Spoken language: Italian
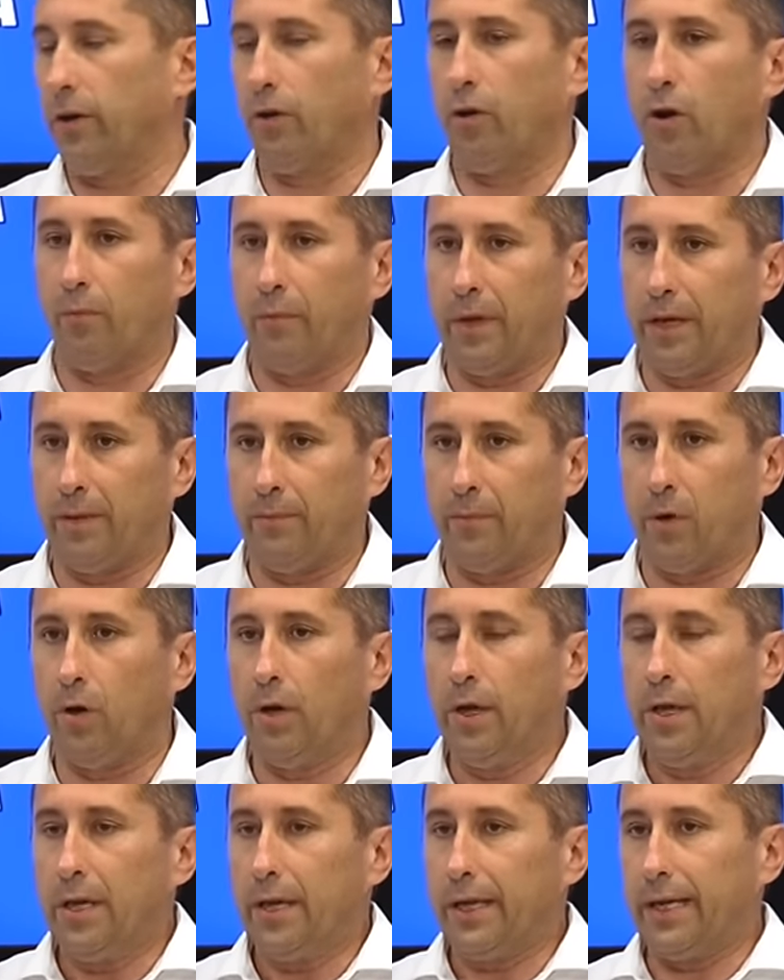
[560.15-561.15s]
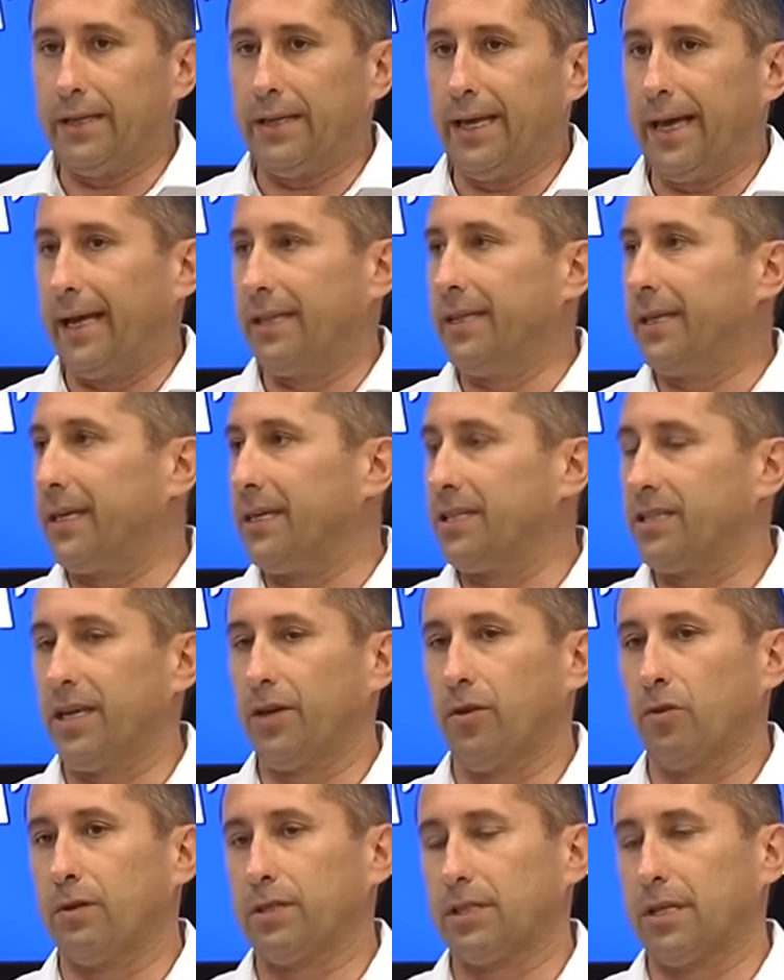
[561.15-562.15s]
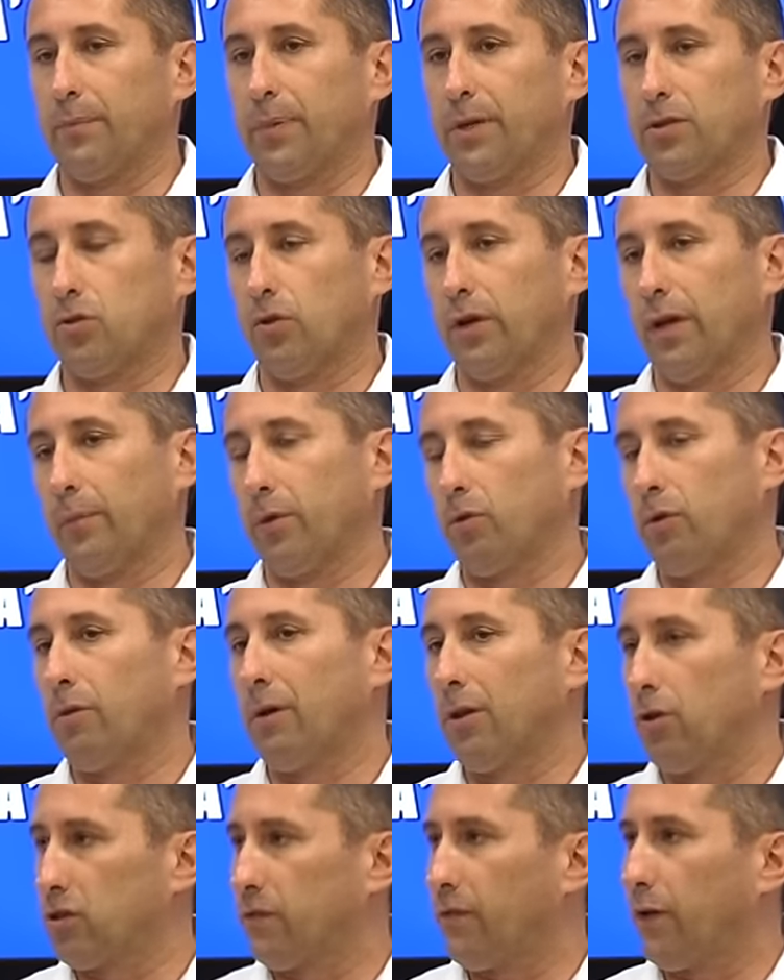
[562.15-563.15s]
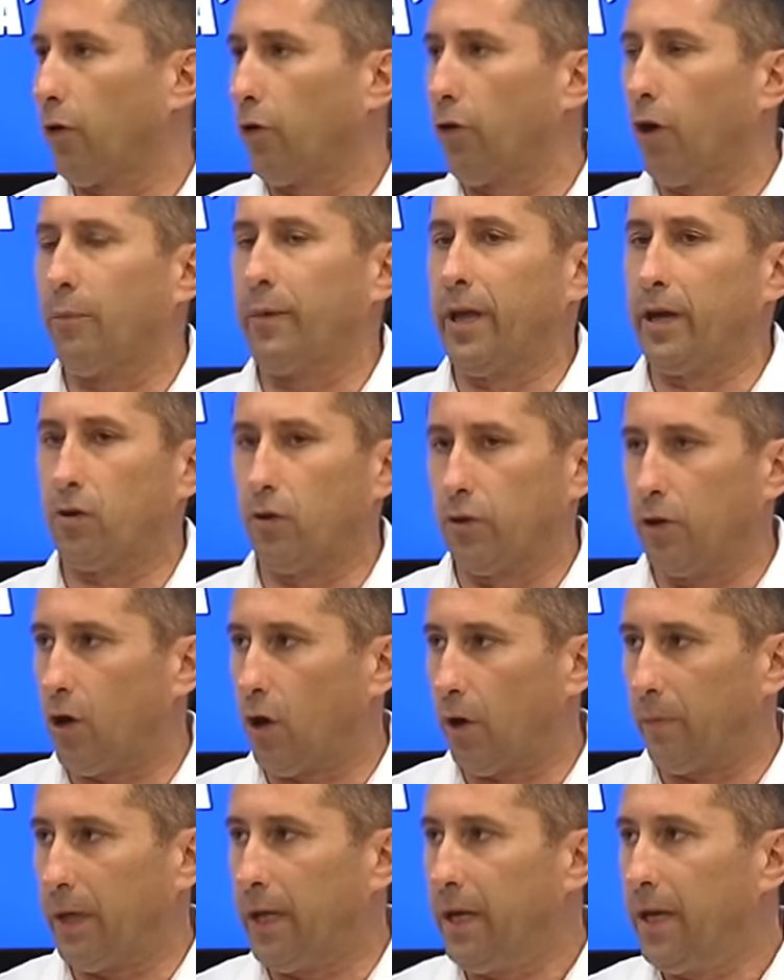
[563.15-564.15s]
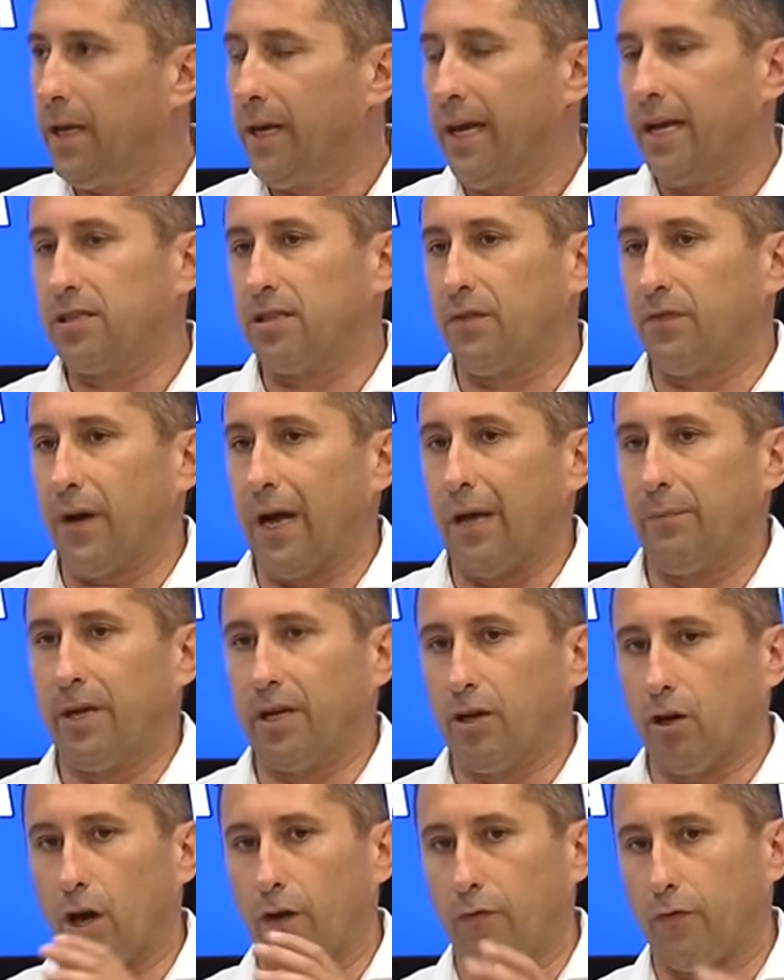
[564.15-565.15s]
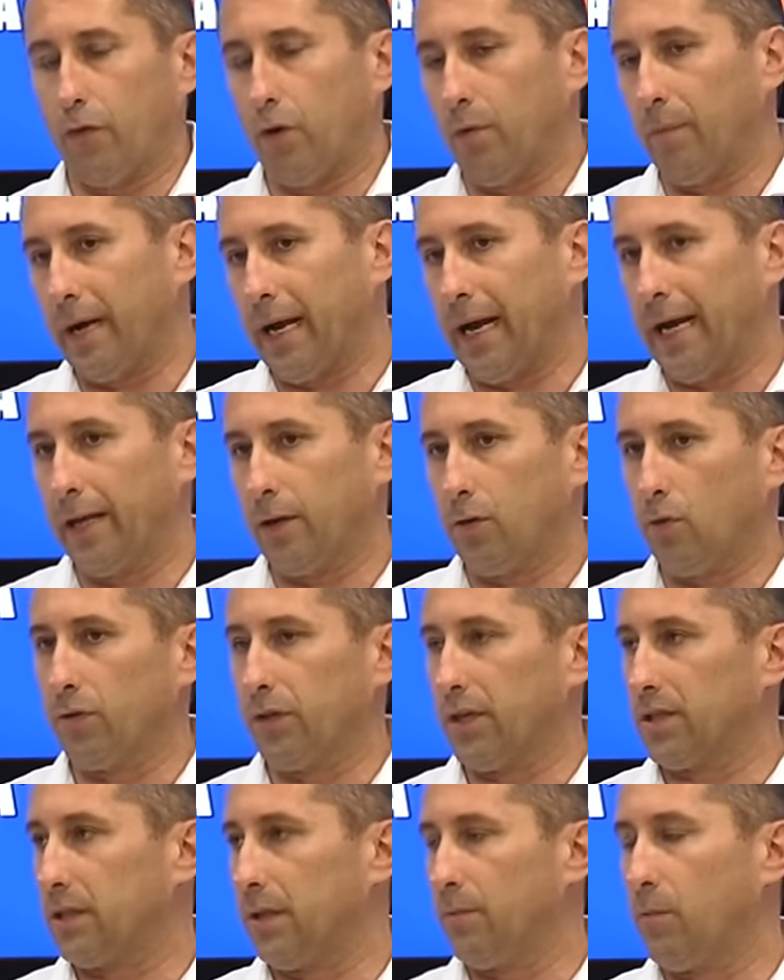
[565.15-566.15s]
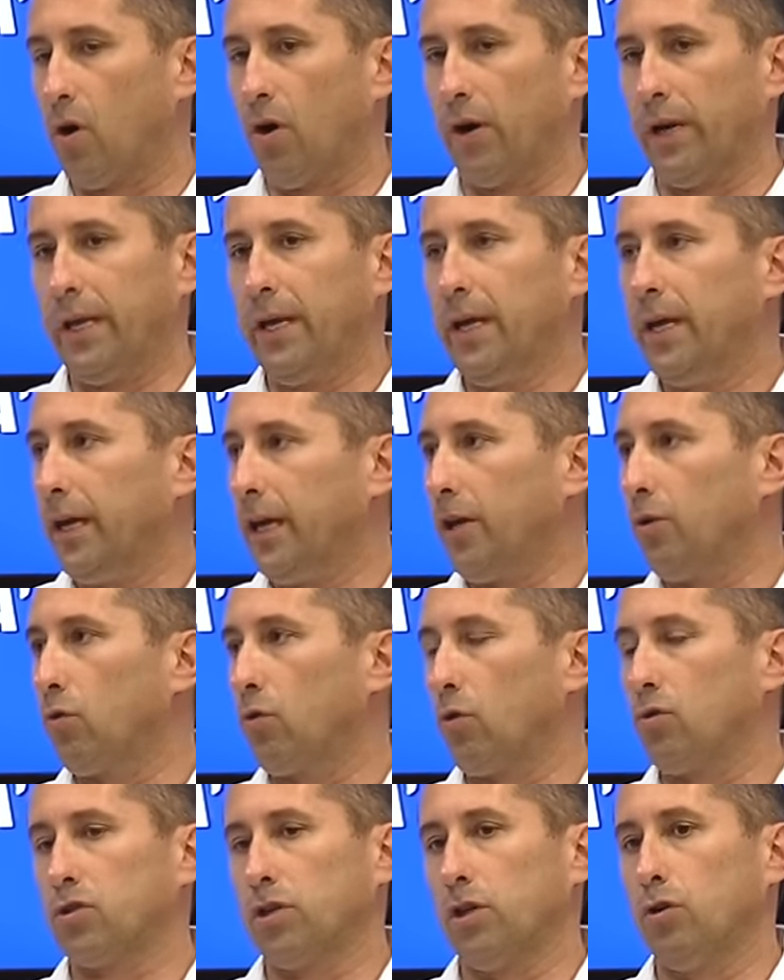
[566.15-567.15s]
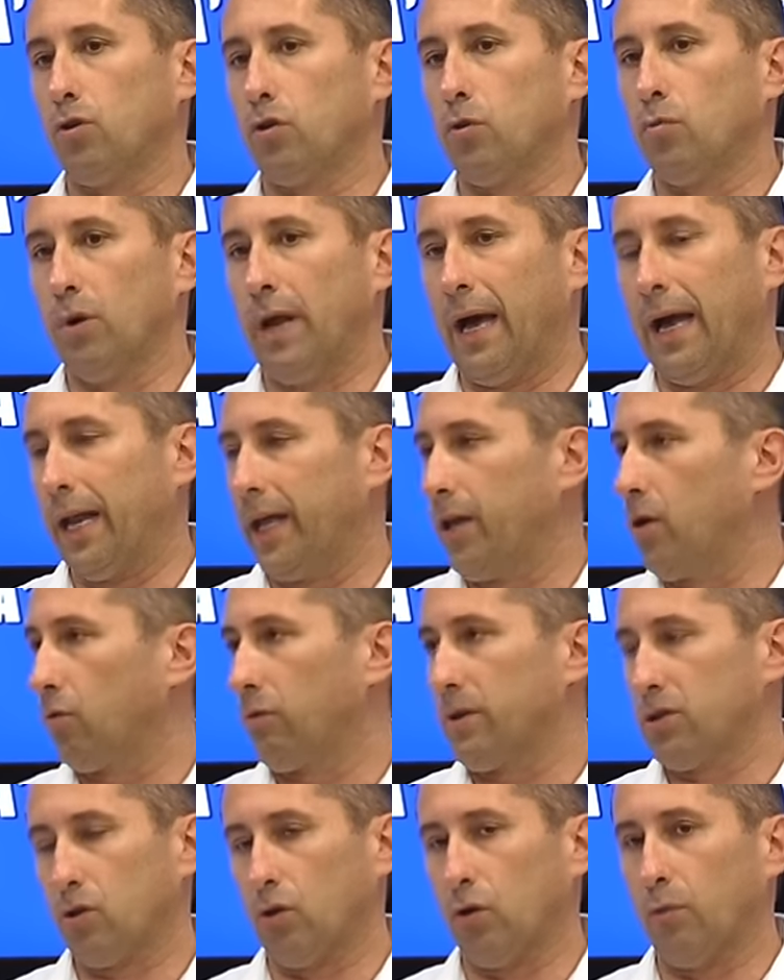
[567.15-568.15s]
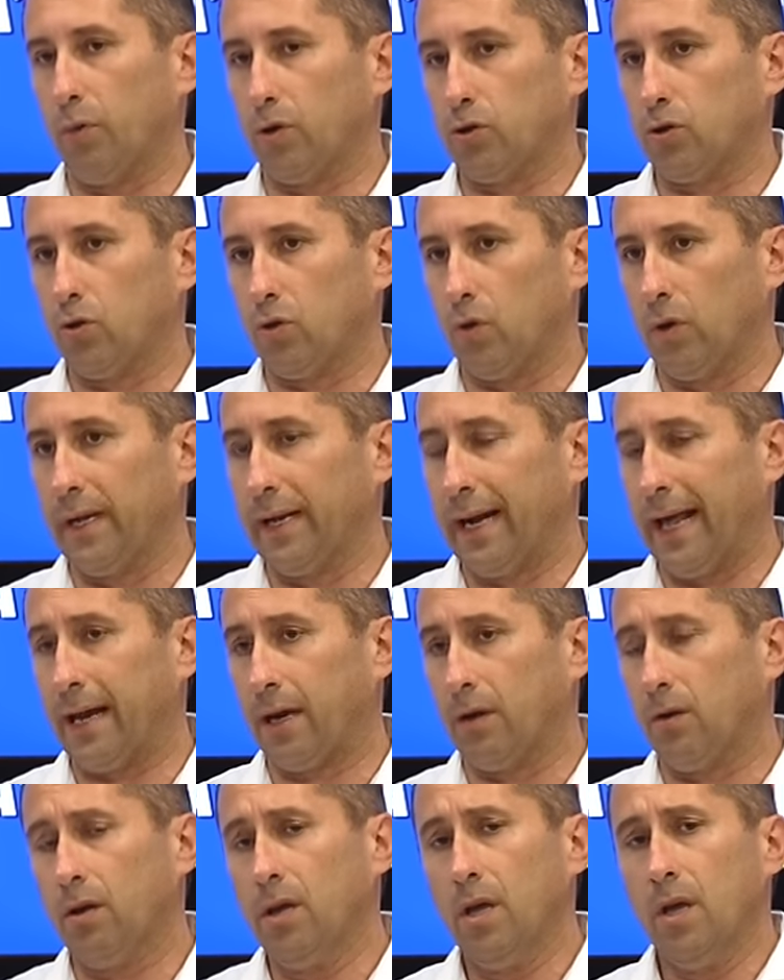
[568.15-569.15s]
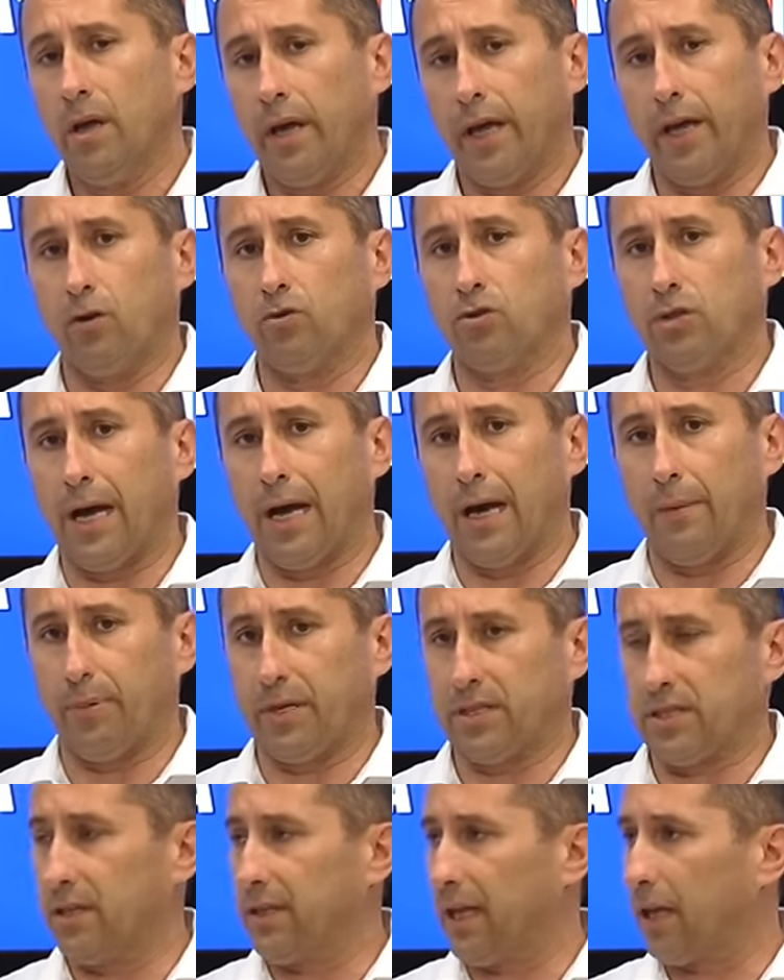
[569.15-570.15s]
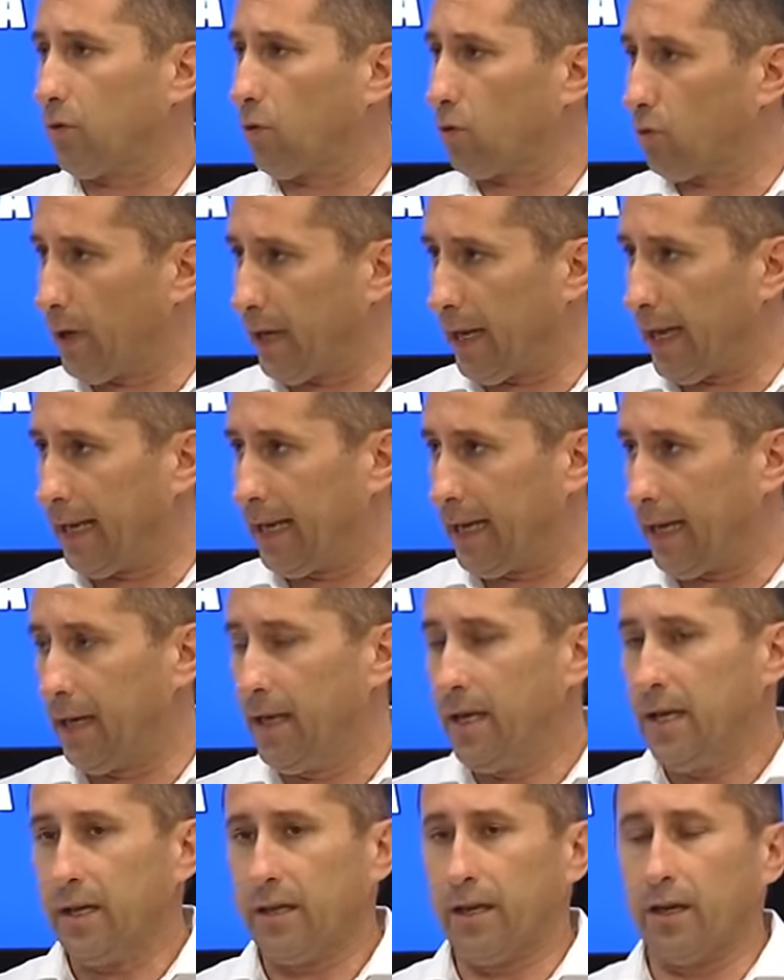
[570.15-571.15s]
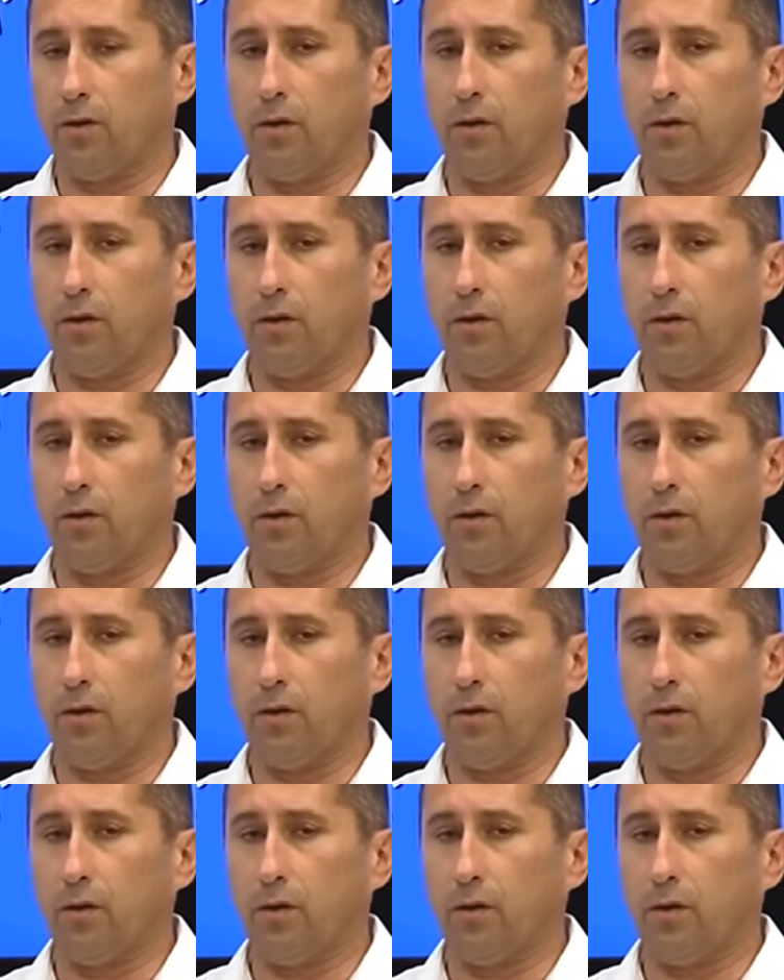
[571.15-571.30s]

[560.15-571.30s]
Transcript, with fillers: non ho minimo idea di chi siano queste persone, per cui quando si fanno nomi e cognomi e si fa fa il microfono magari con testimoni in un consiglio comunale, io questo non posso tollerarlo e ho già presentato querela nei